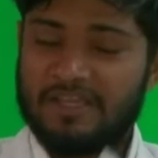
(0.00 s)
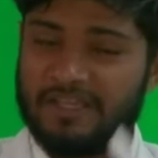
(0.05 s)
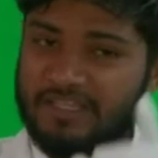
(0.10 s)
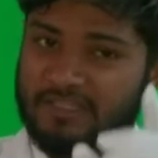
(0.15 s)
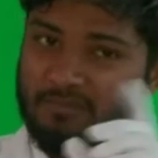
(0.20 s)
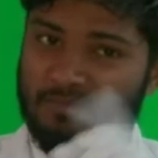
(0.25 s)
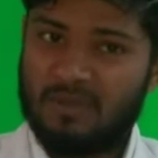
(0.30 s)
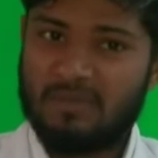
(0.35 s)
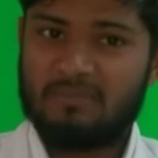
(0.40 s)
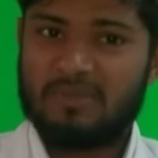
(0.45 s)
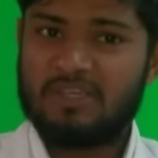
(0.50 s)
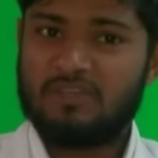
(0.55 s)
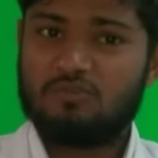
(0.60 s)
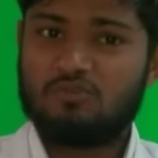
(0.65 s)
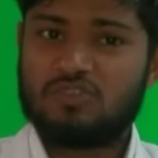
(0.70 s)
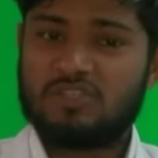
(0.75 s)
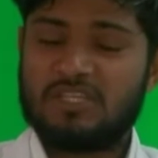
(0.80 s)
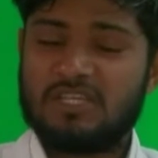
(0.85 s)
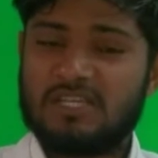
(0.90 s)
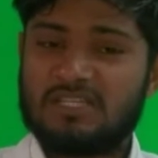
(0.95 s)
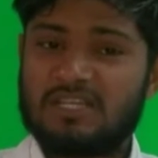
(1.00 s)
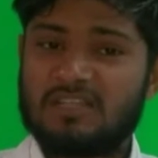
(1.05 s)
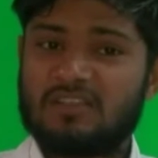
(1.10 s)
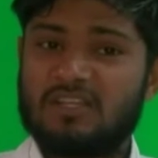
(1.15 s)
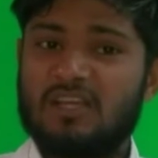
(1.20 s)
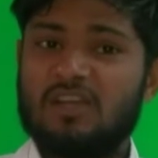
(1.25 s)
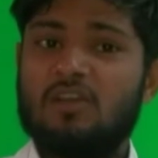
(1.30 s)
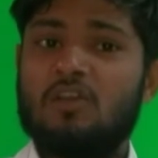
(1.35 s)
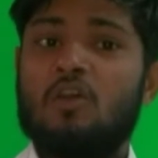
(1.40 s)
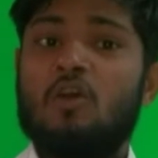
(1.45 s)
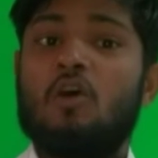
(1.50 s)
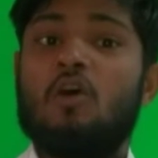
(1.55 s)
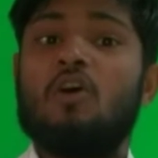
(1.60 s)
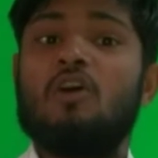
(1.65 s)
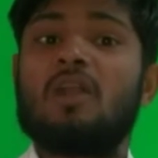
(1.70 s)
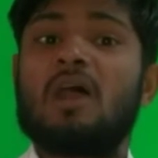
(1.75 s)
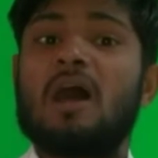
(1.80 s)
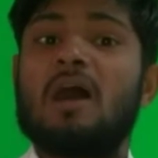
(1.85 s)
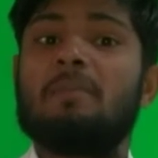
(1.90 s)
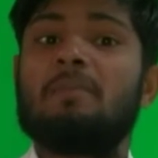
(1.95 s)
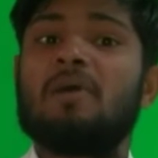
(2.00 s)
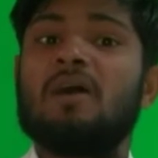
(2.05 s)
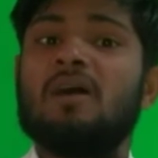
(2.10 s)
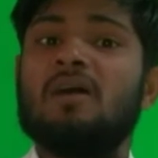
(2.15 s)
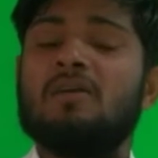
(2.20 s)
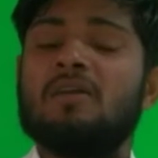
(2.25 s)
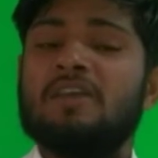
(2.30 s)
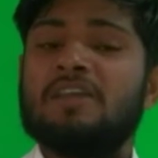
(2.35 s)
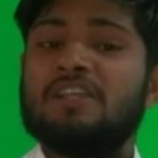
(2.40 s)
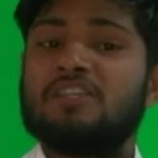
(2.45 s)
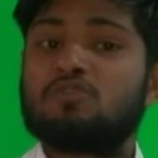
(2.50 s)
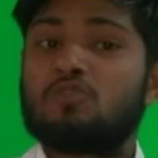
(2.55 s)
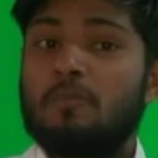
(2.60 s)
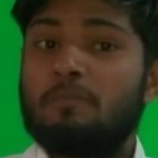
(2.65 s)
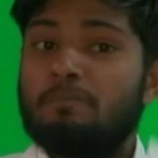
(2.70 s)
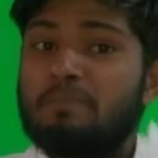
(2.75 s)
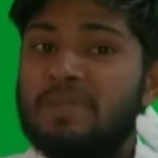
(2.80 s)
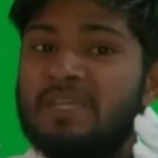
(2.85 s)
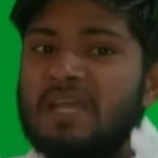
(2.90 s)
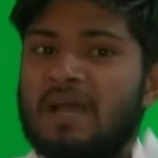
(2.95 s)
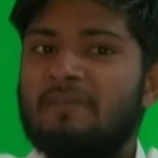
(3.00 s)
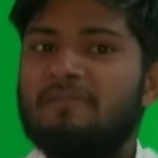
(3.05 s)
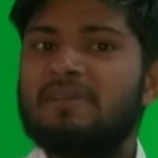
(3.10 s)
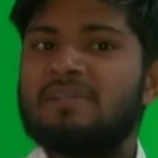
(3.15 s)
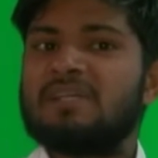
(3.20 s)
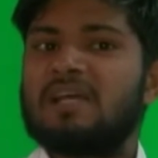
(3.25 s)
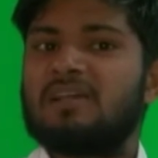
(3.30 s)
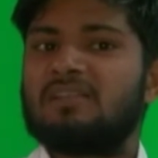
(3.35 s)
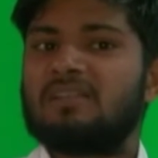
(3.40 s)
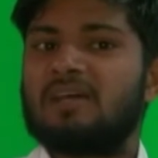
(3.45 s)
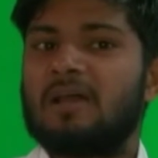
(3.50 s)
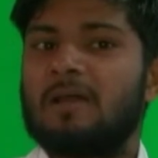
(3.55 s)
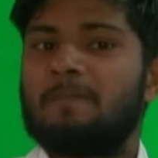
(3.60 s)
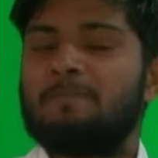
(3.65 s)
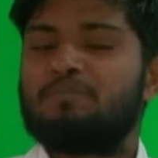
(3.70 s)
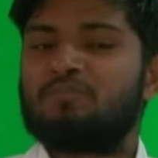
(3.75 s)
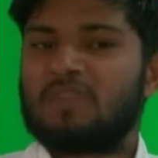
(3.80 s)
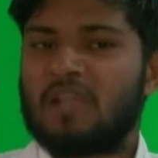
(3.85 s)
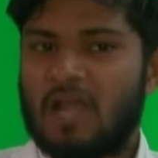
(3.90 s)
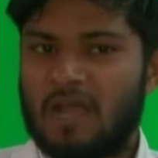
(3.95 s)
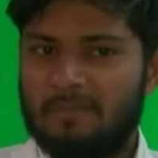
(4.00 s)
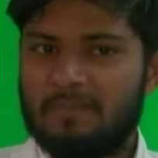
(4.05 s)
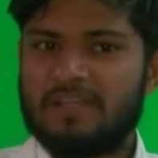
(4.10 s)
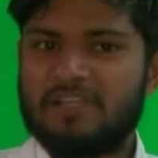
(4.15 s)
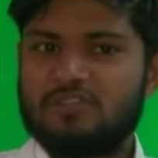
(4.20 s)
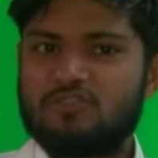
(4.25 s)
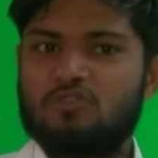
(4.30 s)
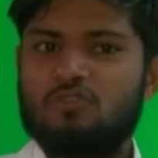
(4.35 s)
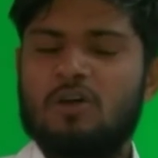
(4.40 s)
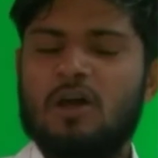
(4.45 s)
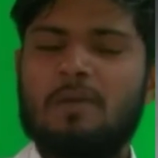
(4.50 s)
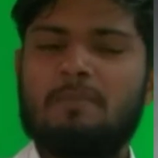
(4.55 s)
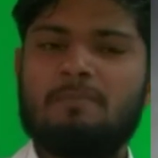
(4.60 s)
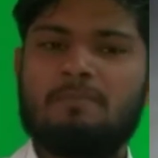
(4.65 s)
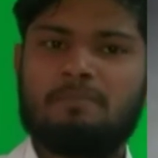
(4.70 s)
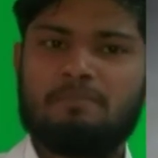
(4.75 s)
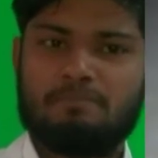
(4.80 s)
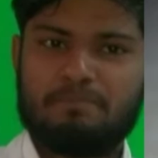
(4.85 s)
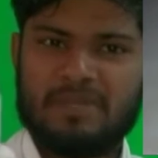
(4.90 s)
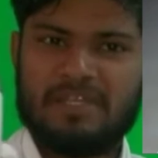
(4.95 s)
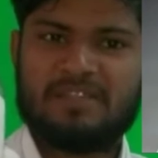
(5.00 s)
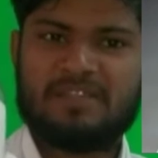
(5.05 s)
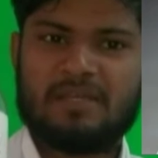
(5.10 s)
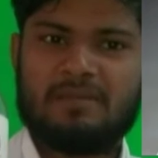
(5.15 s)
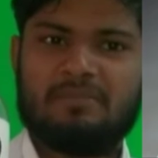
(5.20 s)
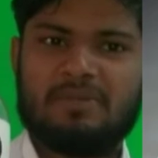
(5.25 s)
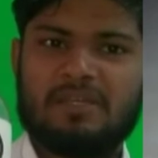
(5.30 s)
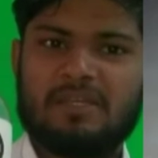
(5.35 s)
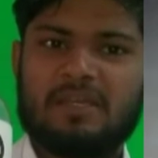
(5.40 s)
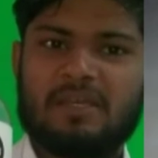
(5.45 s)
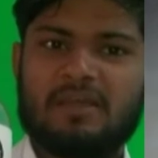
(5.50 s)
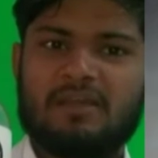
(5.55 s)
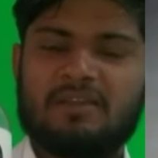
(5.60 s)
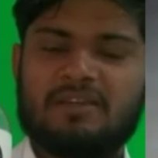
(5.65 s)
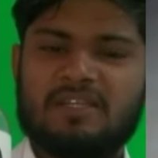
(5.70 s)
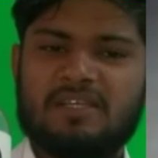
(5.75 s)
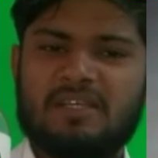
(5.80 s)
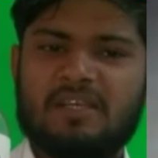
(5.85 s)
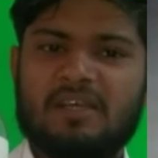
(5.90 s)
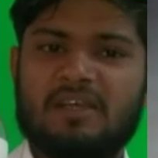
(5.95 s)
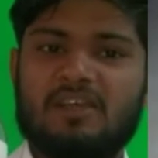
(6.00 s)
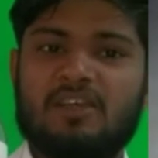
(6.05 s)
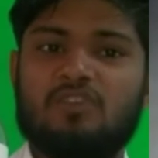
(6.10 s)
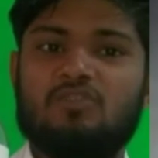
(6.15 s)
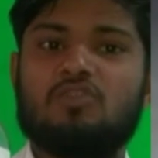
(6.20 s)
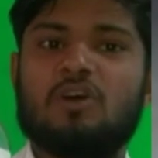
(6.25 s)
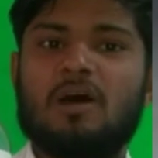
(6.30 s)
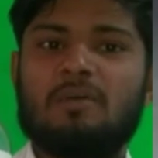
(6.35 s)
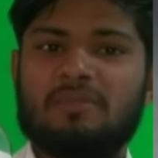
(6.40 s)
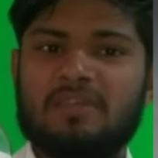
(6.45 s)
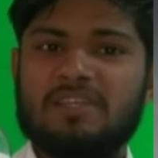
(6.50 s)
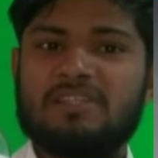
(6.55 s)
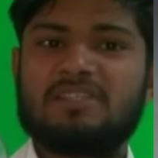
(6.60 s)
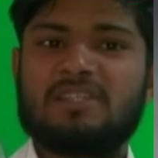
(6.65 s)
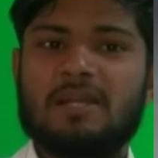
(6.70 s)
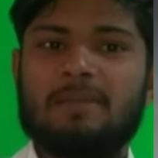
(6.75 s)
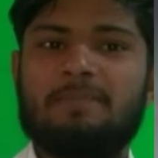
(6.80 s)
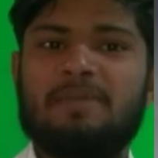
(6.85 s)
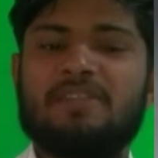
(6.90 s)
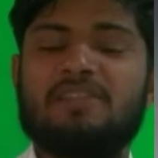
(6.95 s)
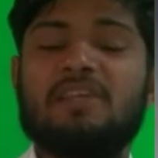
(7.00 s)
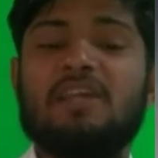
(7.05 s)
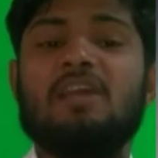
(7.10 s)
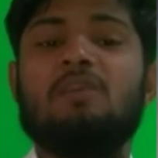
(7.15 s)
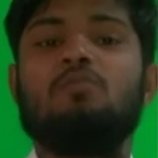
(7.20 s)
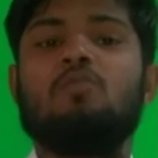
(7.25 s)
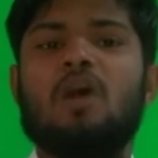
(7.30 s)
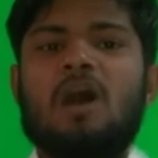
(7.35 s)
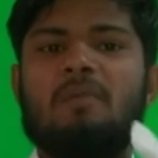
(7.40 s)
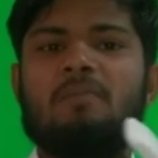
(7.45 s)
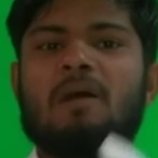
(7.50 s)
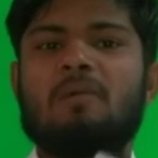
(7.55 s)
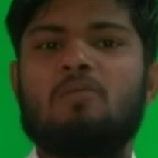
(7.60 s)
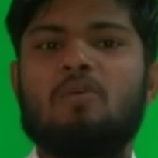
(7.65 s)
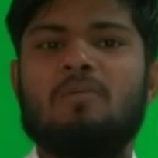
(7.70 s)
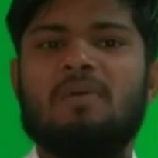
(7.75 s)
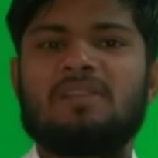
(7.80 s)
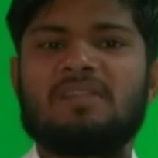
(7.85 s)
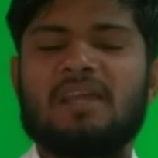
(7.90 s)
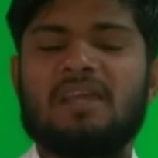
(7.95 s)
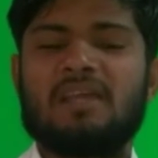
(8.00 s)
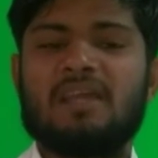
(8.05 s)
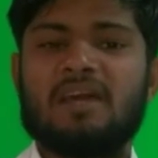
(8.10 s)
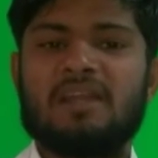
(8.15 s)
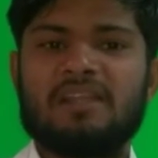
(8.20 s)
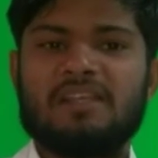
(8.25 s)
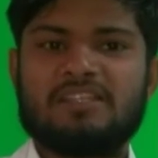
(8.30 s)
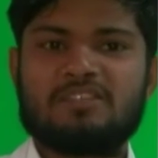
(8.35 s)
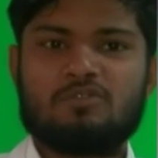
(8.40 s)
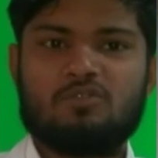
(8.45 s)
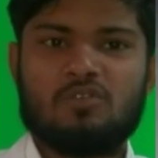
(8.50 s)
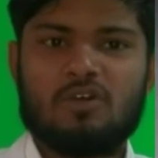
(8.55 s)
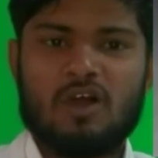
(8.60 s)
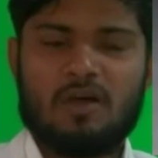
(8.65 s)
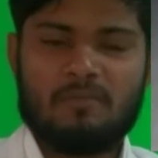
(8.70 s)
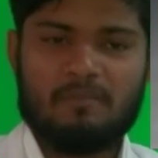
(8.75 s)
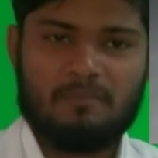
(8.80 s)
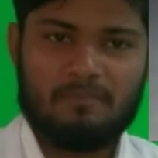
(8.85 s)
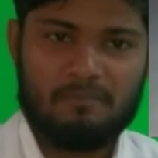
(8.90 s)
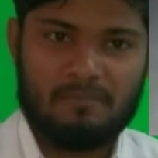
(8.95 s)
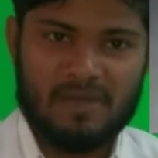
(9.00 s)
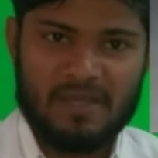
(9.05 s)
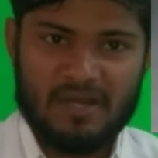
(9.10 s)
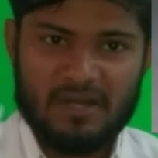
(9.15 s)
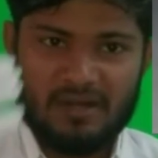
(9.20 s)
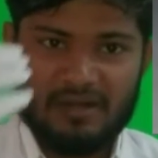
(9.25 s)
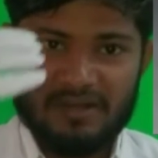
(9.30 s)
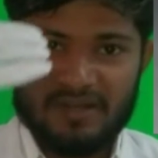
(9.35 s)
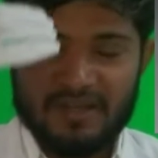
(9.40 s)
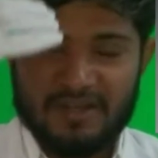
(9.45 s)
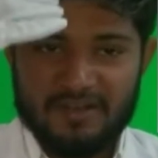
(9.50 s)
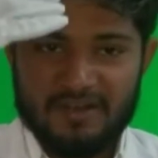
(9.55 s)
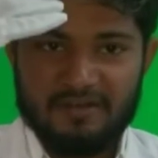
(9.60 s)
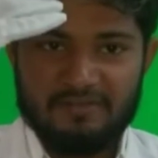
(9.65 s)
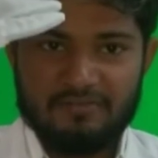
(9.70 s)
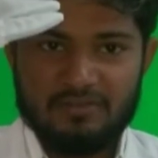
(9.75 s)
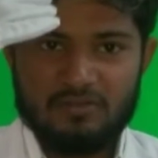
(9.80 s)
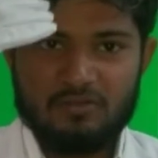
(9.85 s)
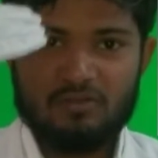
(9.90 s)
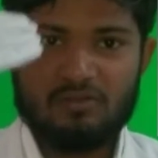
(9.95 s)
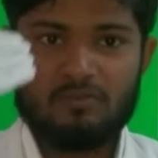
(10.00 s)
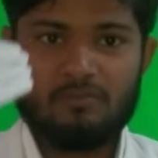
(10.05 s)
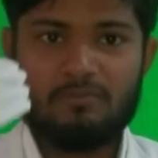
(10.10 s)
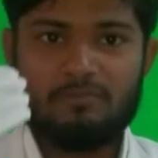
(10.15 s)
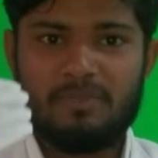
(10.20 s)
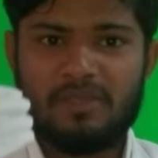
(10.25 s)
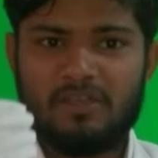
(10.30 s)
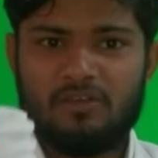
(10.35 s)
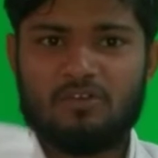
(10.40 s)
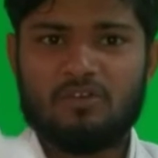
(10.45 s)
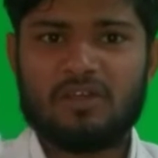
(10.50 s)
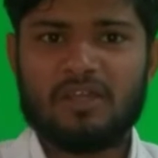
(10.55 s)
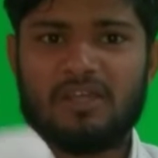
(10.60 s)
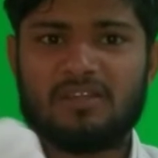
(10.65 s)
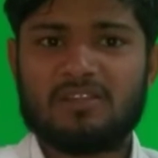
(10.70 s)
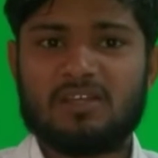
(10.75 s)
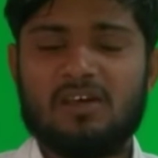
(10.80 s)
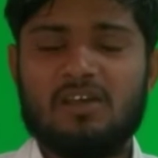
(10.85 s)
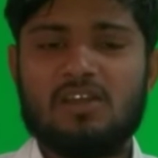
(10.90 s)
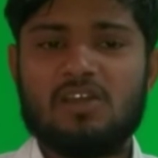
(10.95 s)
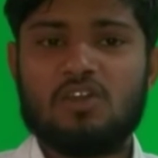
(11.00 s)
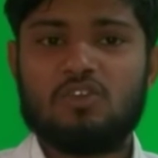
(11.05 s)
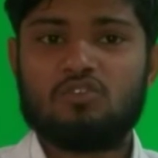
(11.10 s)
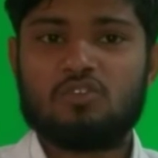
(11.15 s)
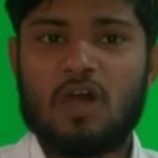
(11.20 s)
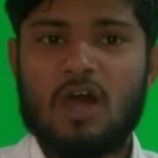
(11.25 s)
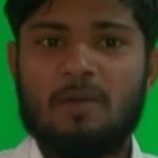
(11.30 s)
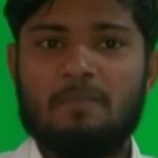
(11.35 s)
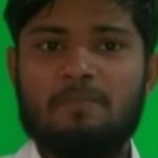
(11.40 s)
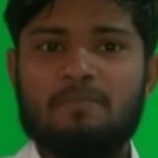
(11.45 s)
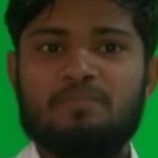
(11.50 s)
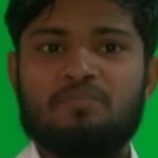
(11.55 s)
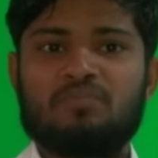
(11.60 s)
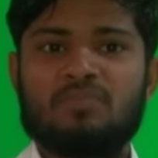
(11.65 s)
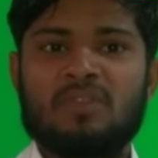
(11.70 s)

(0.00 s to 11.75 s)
इसमें भी यूज किया जाता है और आपका इसको पिया भी जाता है हम इसको हम पीते भी हैं ठीक है तो हम किस तरह पीते हैं वो हम आपको बताएंगे यार इसको हम मेरा डेंड्रफ भी हो, भी हो गया था तो हम